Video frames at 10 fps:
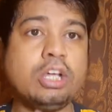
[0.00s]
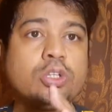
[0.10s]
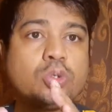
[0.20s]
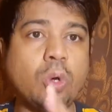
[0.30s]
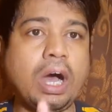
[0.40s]

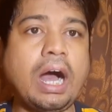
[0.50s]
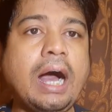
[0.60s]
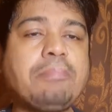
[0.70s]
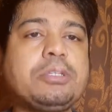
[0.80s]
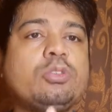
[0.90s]
तो
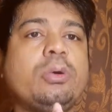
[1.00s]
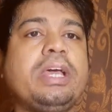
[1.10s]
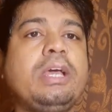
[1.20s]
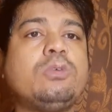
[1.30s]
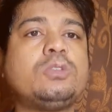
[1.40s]
आप जो
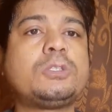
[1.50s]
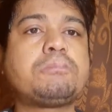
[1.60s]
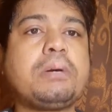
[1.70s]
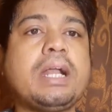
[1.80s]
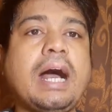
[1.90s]
है उस
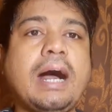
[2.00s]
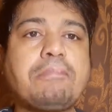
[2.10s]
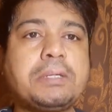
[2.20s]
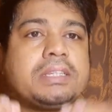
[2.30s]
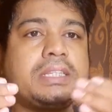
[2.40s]
पर
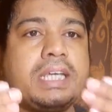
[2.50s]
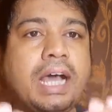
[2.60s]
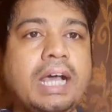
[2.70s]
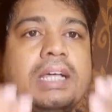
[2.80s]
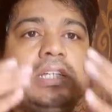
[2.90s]
आपत्तियां
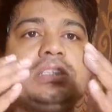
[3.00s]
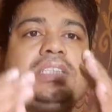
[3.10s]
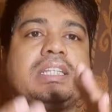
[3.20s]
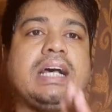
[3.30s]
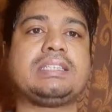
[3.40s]

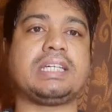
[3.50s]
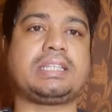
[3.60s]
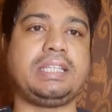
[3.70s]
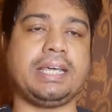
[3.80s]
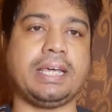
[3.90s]
जता
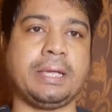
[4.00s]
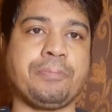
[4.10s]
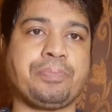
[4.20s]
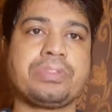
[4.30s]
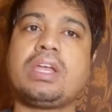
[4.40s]
सकते हैं
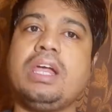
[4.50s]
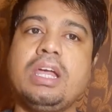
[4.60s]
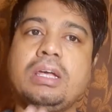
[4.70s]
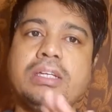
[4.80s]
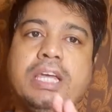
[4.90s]

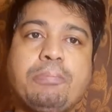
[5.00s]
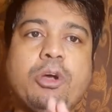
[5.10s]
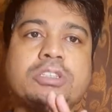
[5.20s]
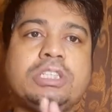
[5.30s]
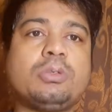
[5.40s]
ये
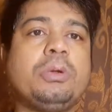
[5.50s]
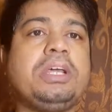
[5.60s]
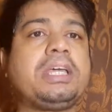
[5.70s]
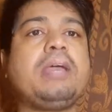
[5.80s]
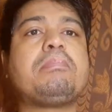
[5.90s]
प्रोसेस होने
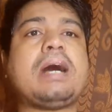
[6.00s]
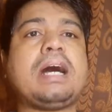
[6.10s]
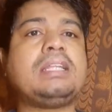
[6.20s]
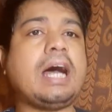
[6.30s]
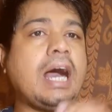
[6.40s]
के
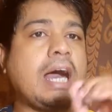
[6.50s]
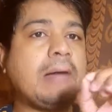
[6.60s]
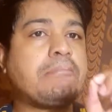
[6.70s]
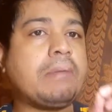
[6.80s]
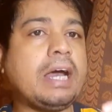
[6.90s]
बाद
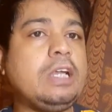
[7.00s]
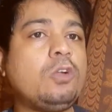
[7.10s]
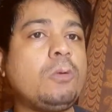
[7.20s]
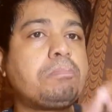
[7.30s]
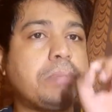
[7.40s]
आप मान
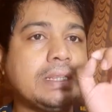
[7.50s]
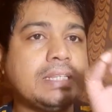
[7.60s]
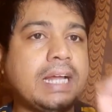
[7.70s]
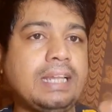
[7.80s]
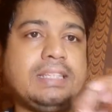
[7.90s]
लो
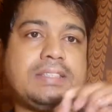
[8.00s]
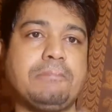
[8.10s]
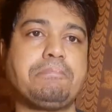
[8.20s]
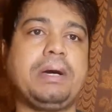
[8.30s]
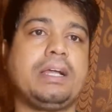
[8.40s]
पंद्रह
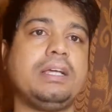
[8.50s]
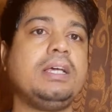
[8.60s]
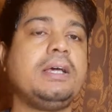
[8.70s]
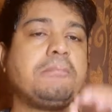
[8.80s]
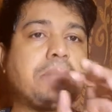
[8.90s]
दिसंबर
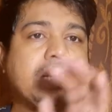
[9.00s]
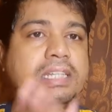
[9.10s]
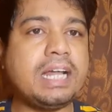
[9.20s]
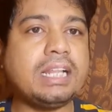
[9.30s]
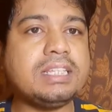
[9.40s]

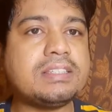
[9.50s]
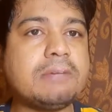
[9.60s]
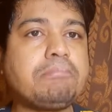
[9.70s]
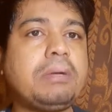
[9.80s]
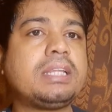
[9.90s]
पंद्रह
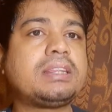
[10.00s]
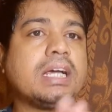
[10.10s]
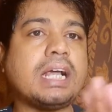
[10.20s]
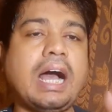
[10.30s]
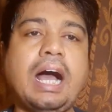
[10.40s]
दिसंबर
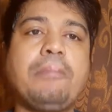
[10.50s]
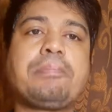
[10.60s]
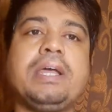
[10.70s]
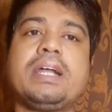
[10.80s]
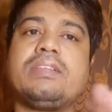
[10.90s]
तक
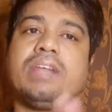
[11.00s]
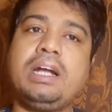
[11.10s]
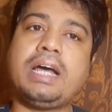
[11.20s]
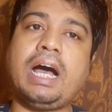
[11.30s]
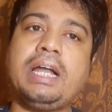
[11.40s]
आपके
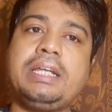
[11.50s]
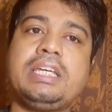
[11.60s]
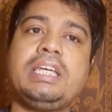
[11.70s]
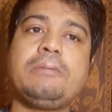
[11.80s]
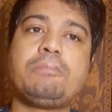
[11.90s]
रिजल्ट आने
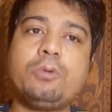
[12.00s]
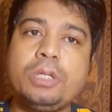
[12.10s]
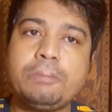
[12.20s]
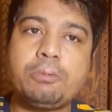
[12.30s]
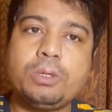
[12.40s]
की
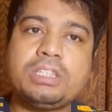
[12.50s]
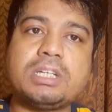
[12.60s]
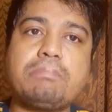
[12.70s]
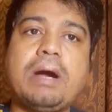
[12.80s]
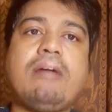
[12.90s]
पूरी पूरी
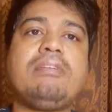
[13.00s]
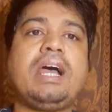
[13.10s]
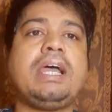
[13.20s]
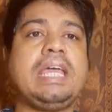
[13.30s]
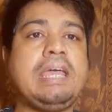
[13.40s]

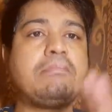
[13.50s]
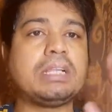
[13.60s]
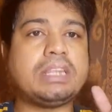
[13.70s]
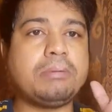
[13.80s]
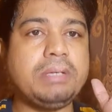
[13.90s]
संभावना है
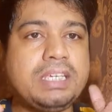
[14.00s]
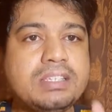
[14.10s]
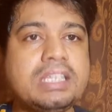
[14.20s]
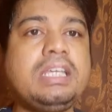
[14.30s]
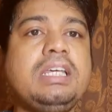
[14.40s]
मतलब
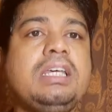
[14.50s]
इसी